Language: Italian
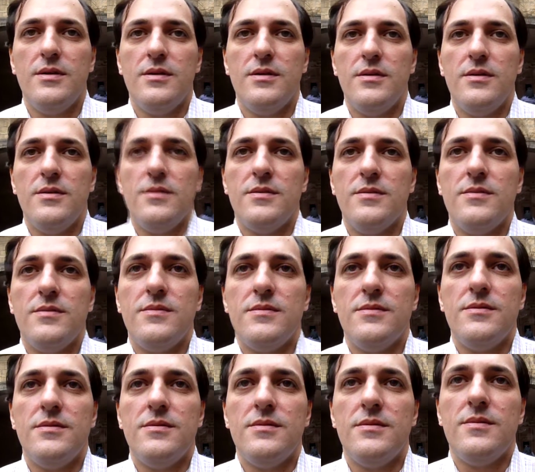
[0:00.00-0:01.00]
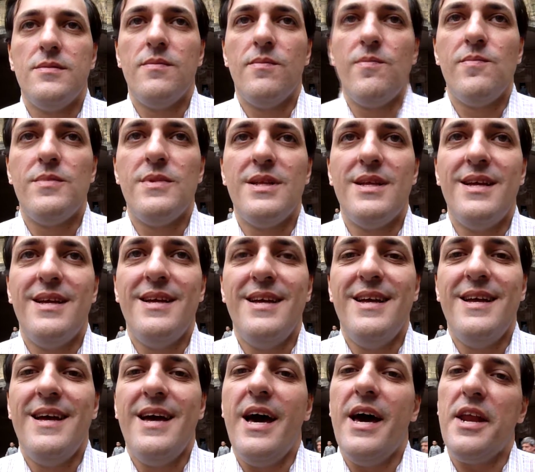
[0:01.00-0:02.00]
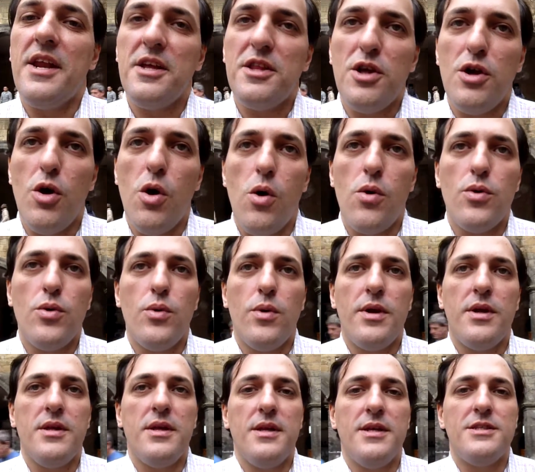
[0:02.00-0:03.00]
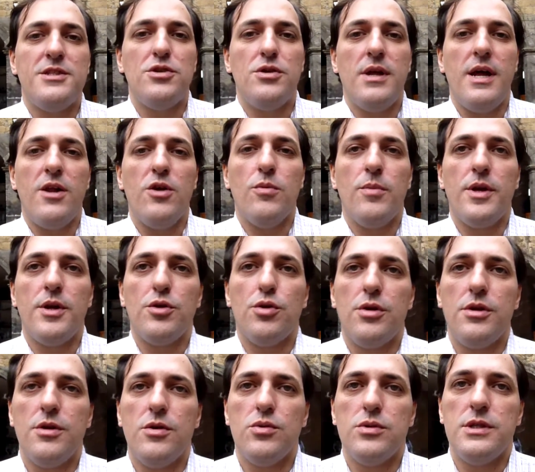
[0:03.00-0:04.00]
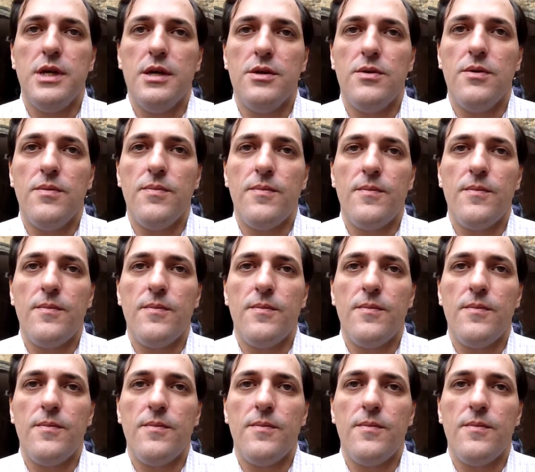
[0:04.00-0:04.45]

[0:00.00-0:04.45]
la nascita della Rete ONU, Rete Nazionale Operatori dell'Usato.